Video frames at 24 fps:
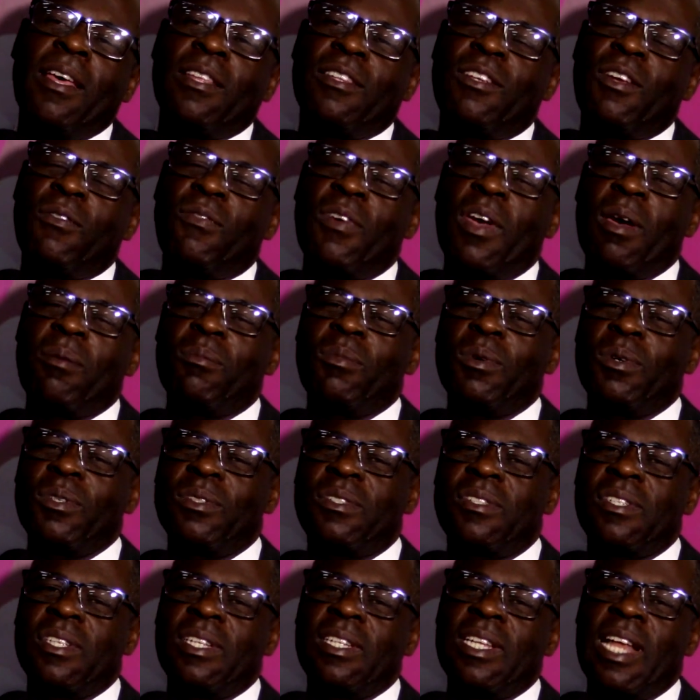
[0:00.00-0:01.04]

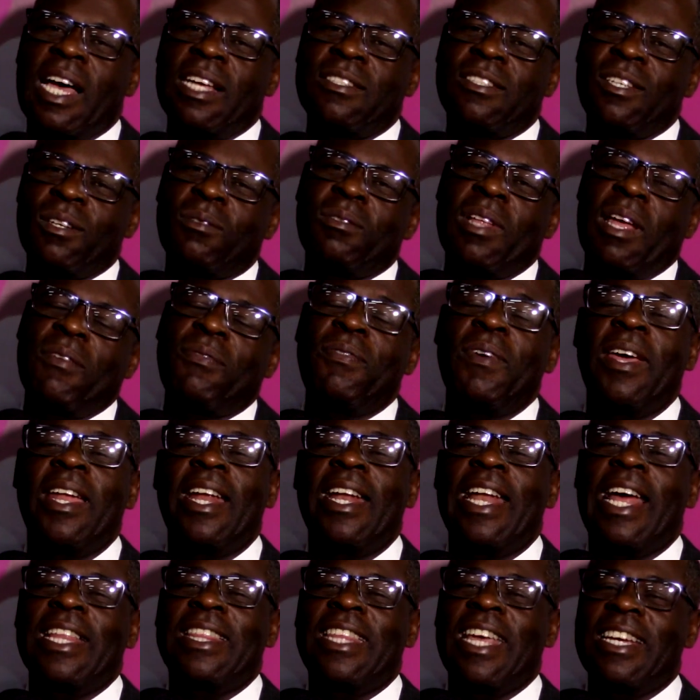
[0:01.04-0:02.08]
Tivemos na
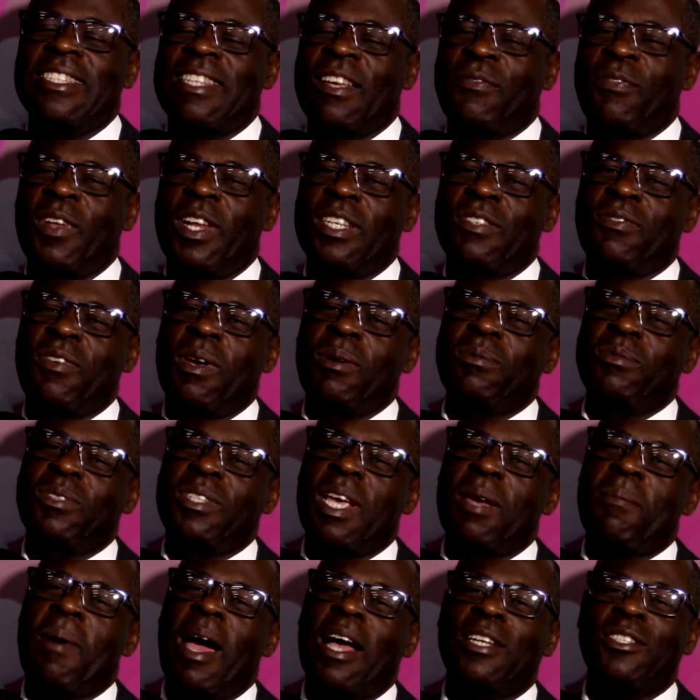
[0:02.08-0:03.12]
segunda-feira, na terça-feira tivemos
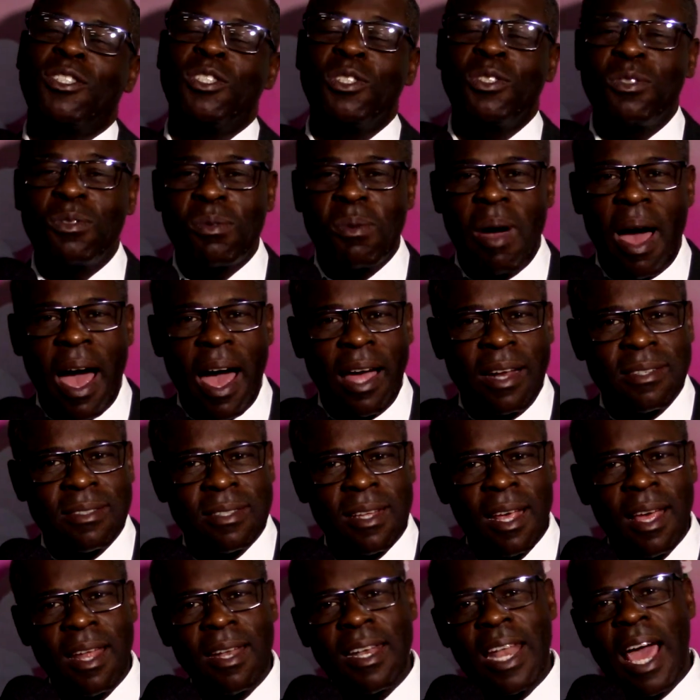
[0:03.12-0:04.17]
em Martins
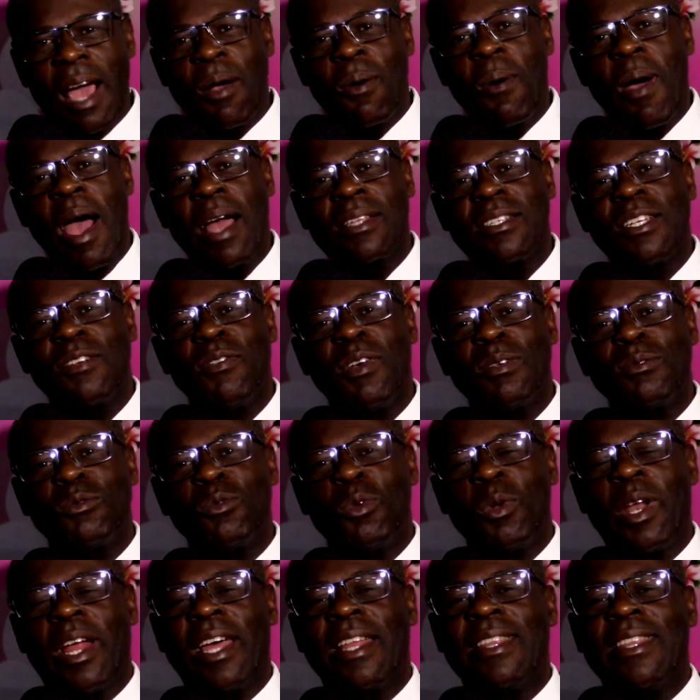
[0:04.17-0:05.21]
Soares, na quarta tivemos
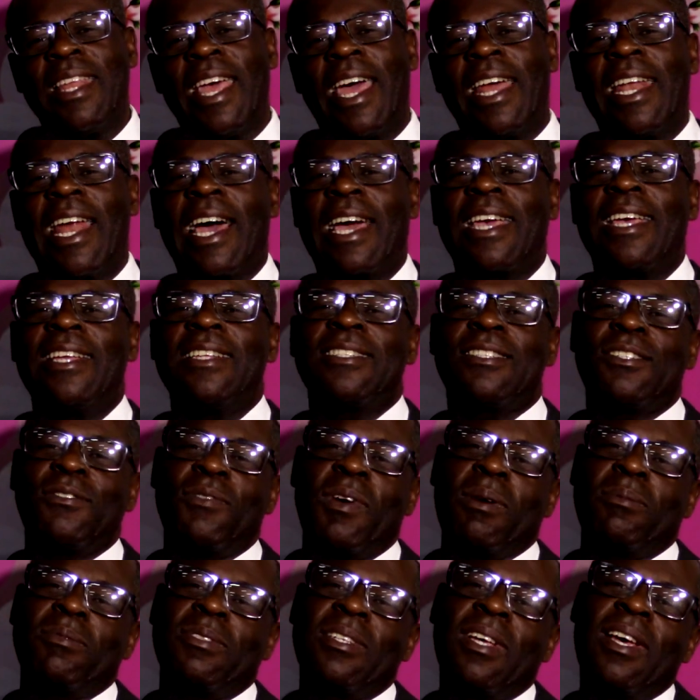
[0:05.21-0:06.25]
Durandé, na quinta
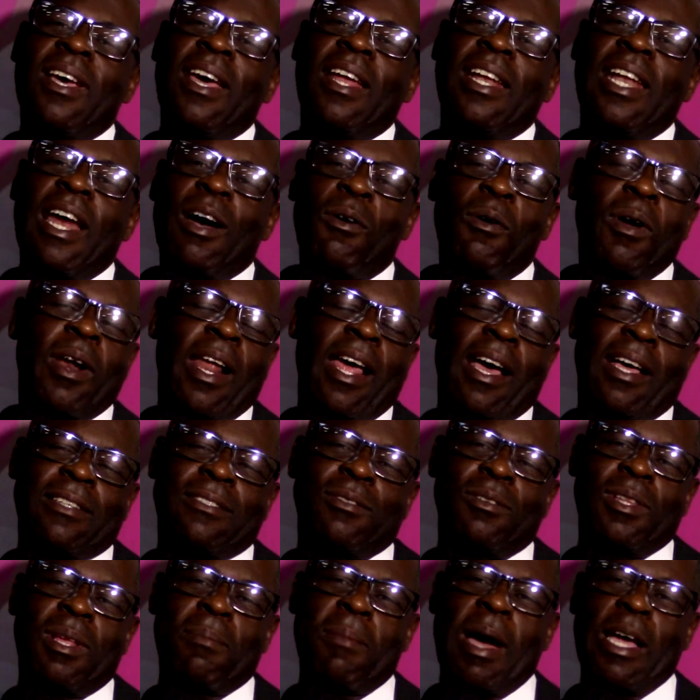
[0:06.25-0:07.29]
tivemos na
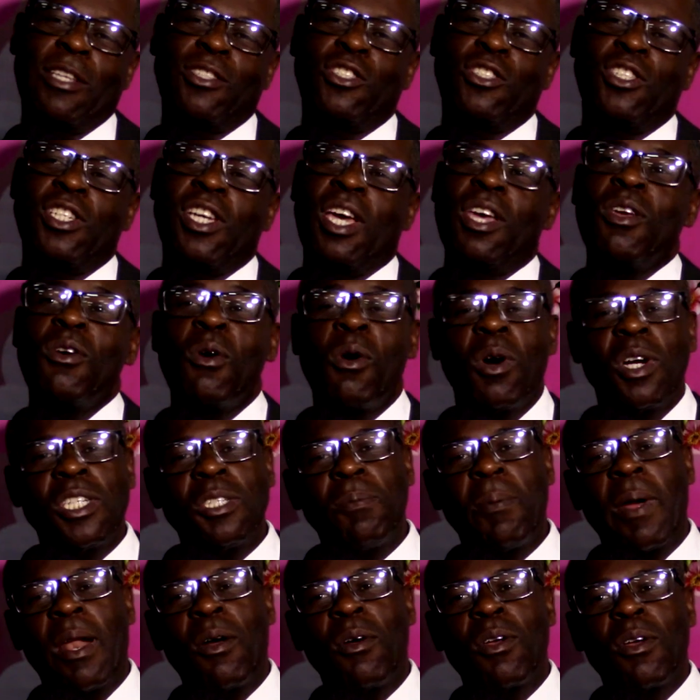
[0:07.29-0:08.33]
congregação da Matinha e hoje,
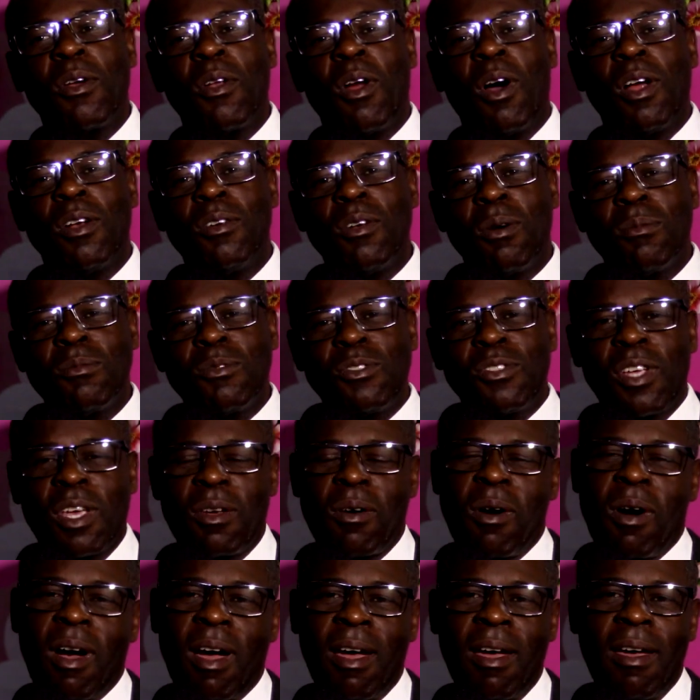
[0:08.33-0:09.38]
para honra e glória do nome do
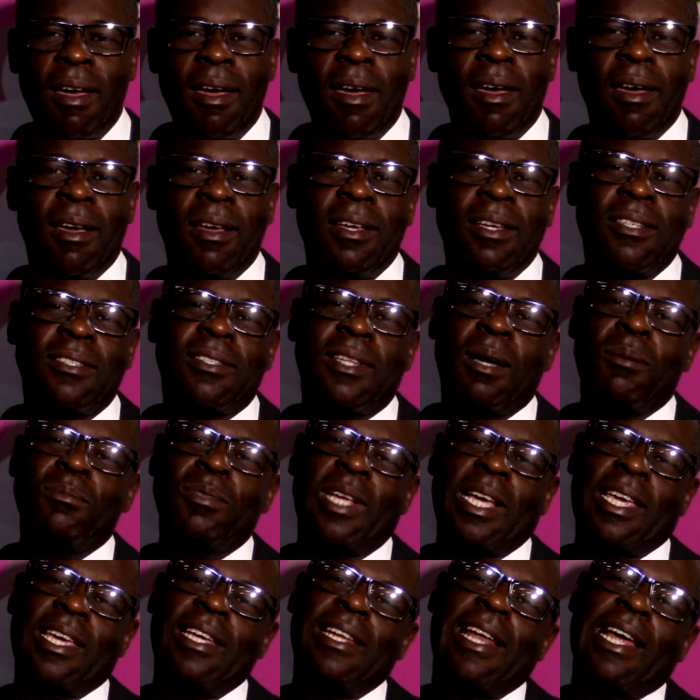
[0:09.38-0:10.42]
Senhor, Estamos
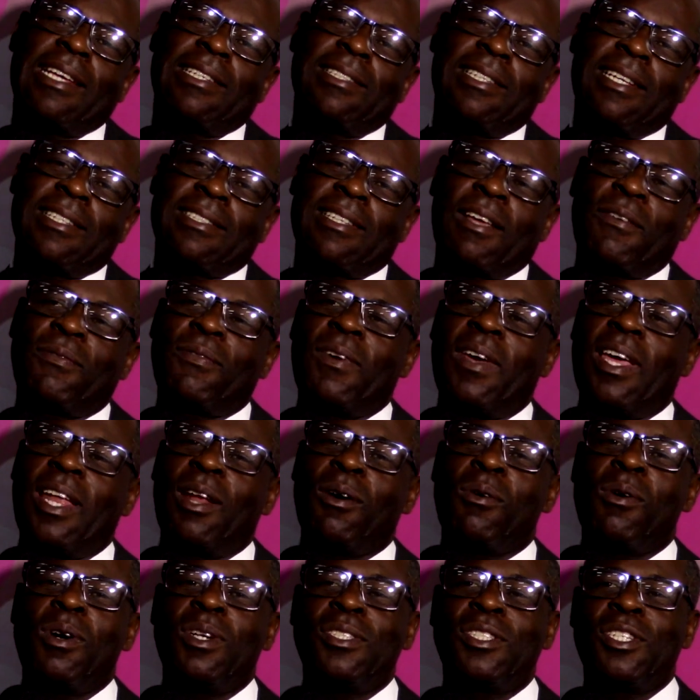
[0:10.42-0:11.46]
aqui na sexta-feira,
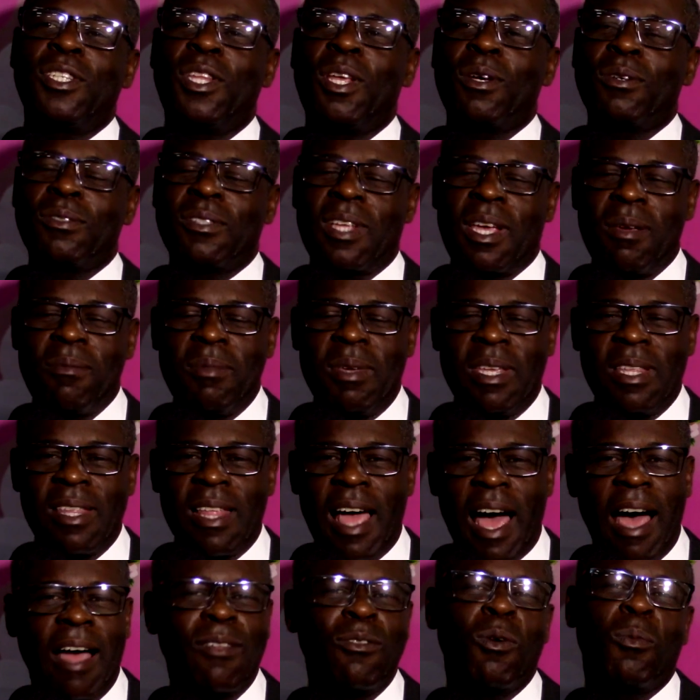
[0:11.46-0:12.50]
onde Deus tem me
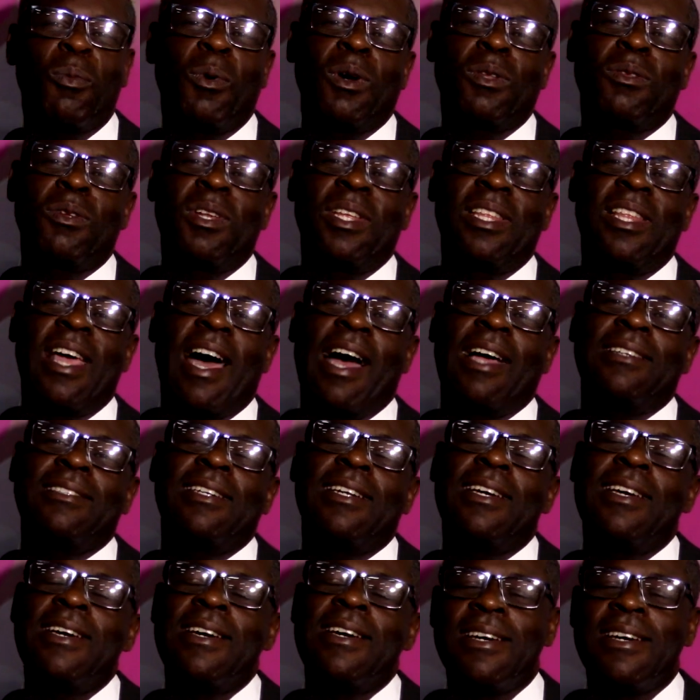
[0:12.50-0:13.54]
dado a oportunidade
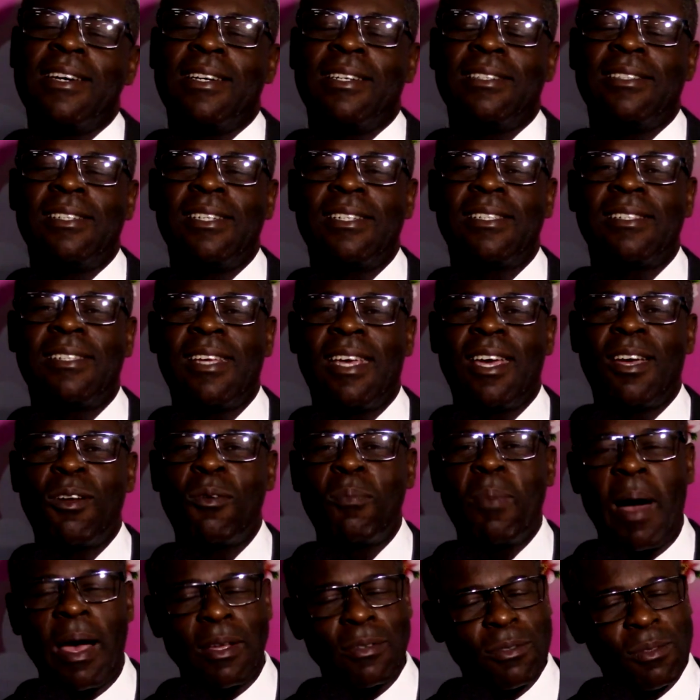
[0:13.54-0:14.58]
de ser o
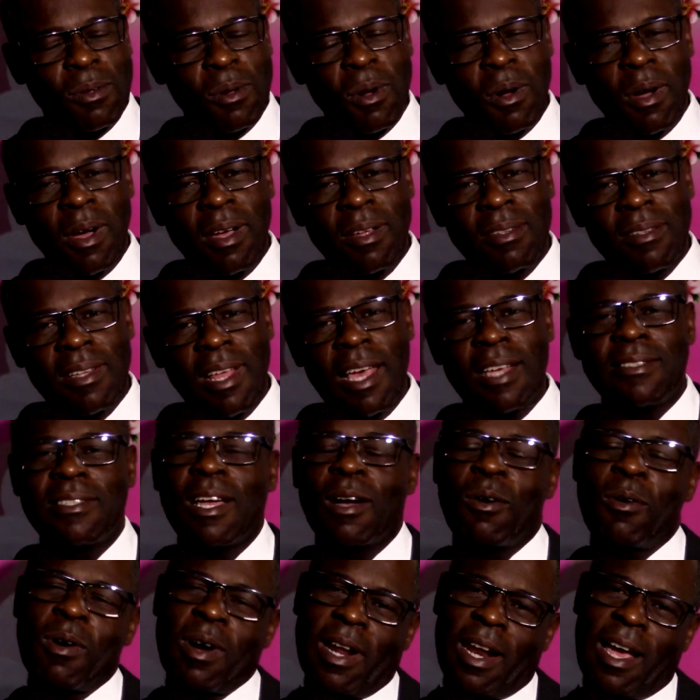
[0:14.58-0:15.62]
pastor desta
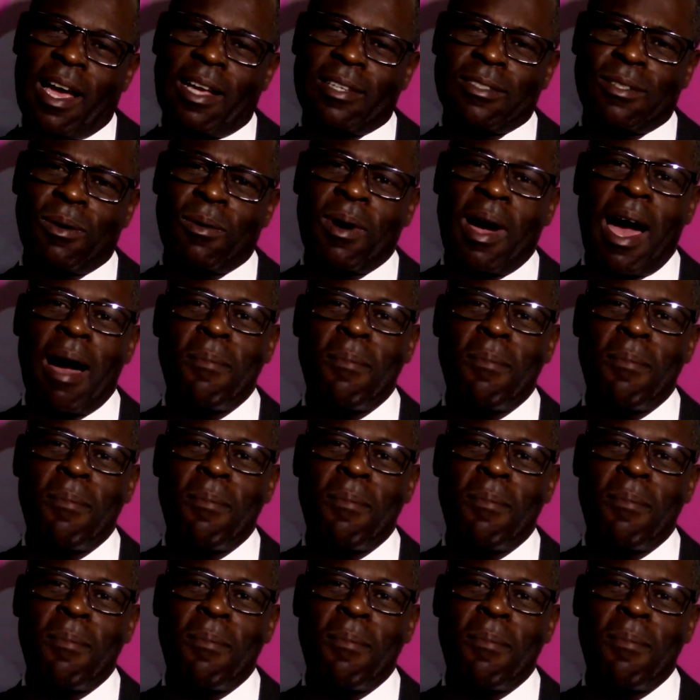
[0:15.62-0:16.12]
congregação.